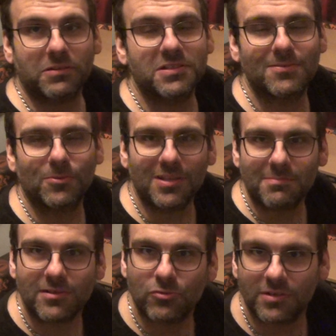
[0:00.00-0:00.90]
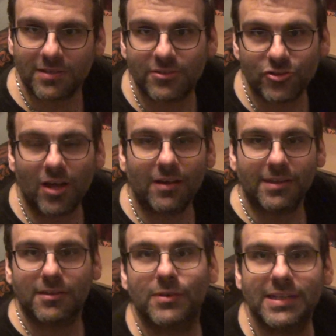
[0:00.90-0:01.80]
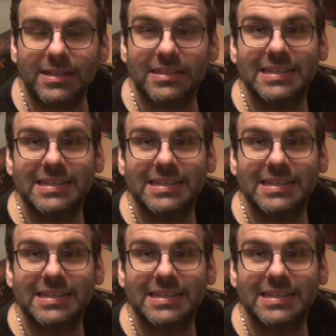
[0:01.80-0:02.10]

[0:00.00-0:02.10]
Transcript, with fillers: unser Automaton hat es schon angedeutet,